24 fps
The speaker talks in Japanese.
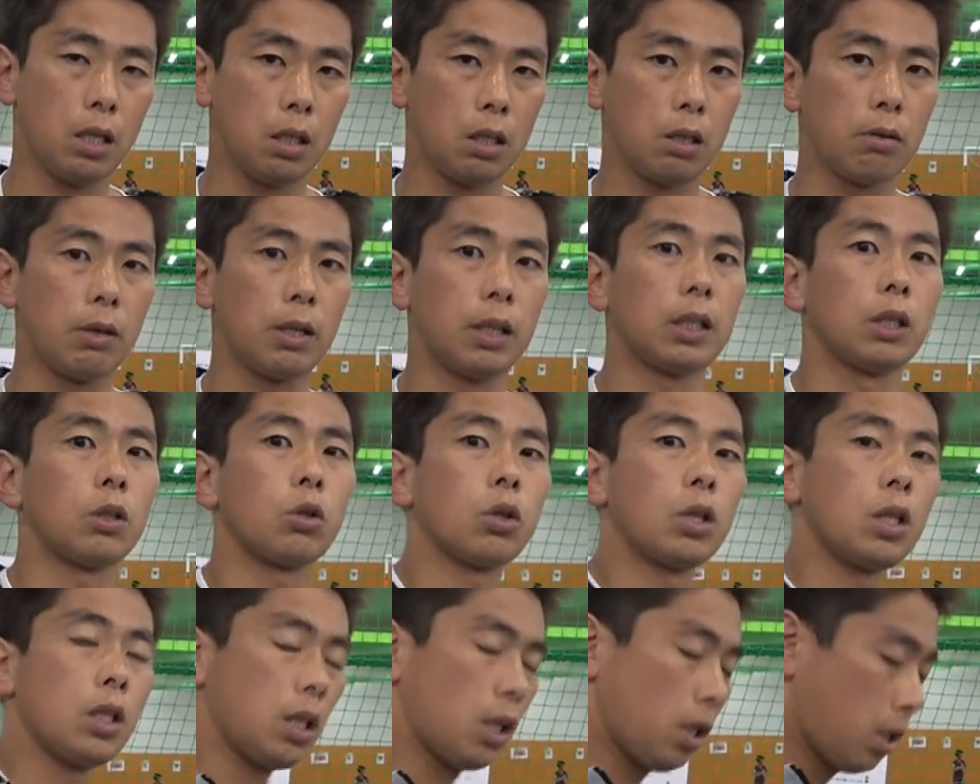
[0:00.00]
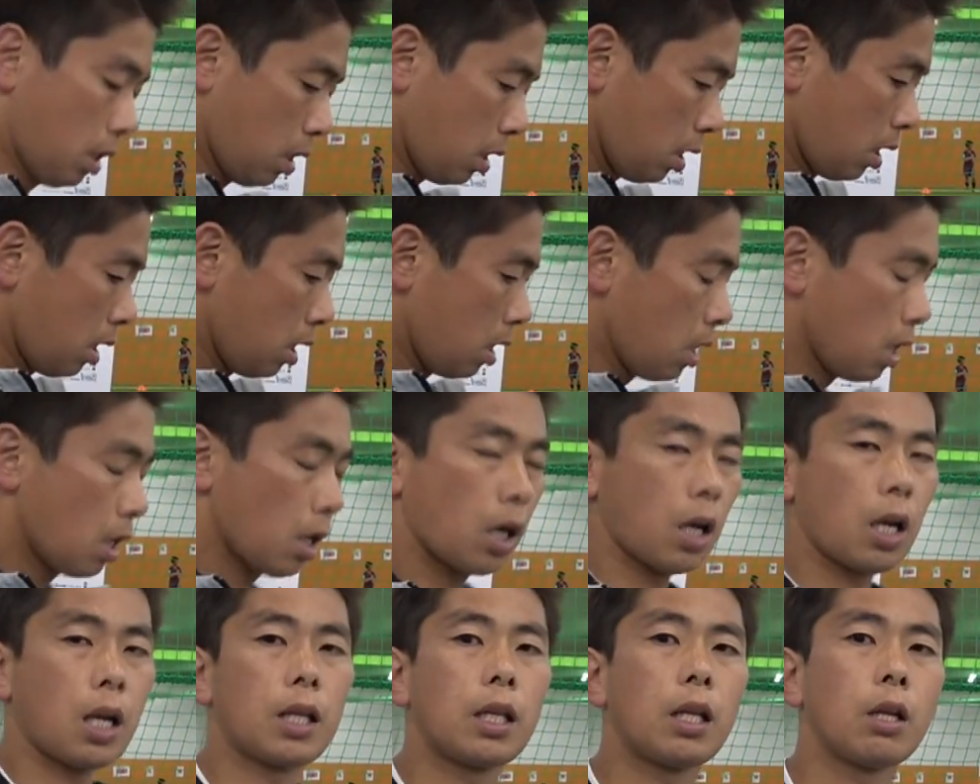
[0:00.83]
言われた時に「
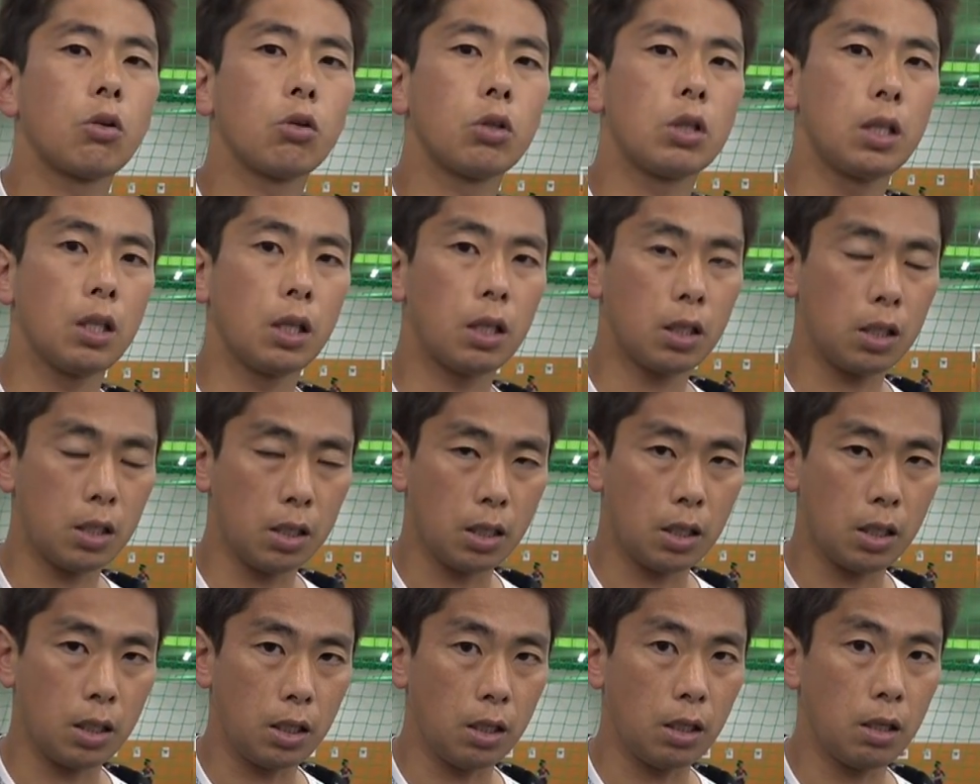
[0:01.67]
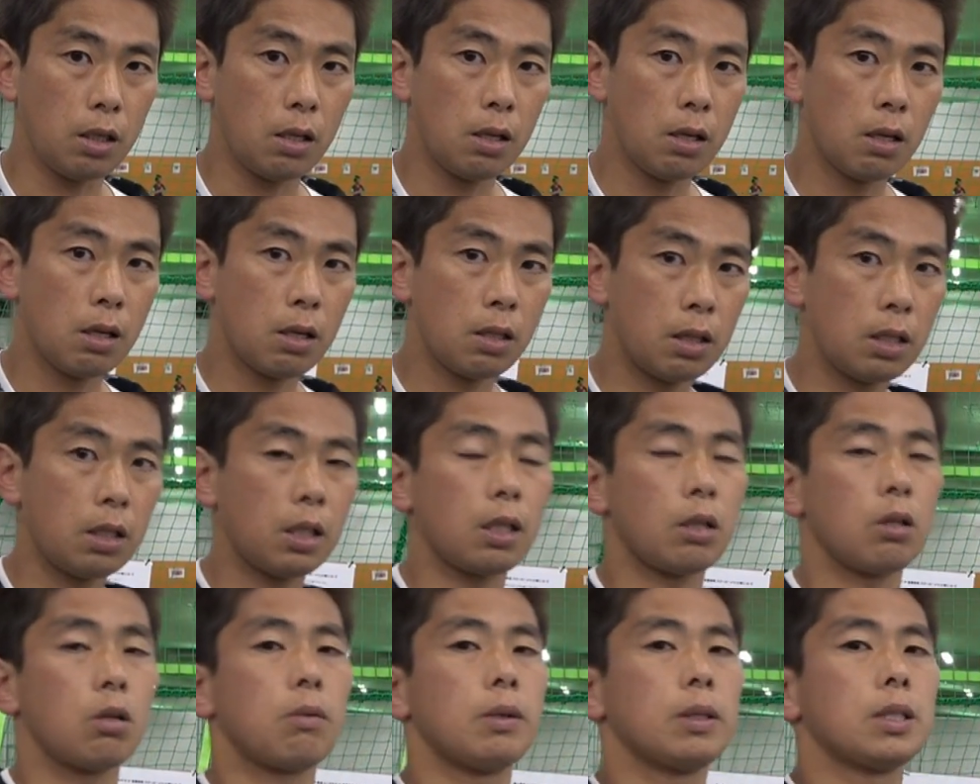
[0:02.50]
体の開きが早い」で例え
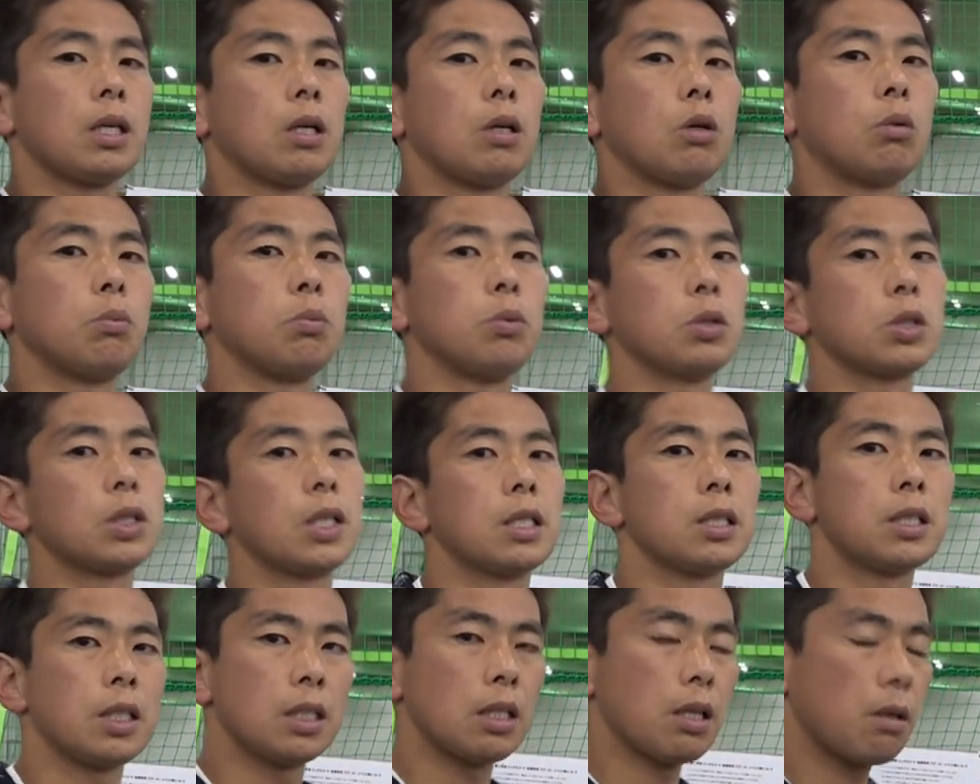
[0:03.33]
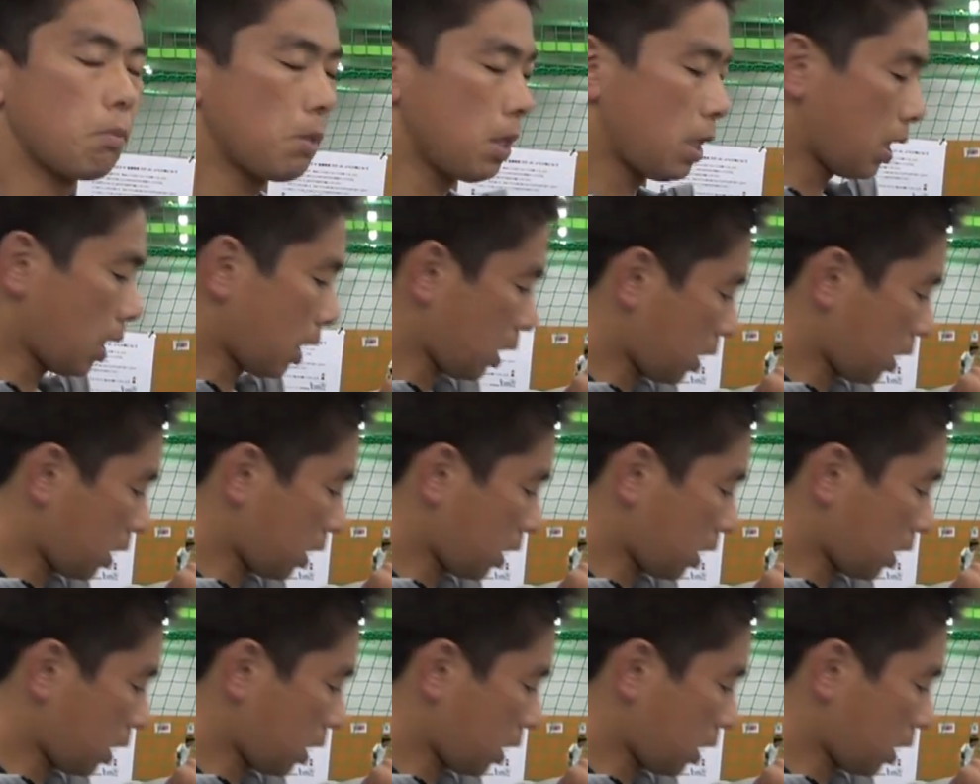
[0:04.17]
ばじゃあオープンスタンスでじゃあ右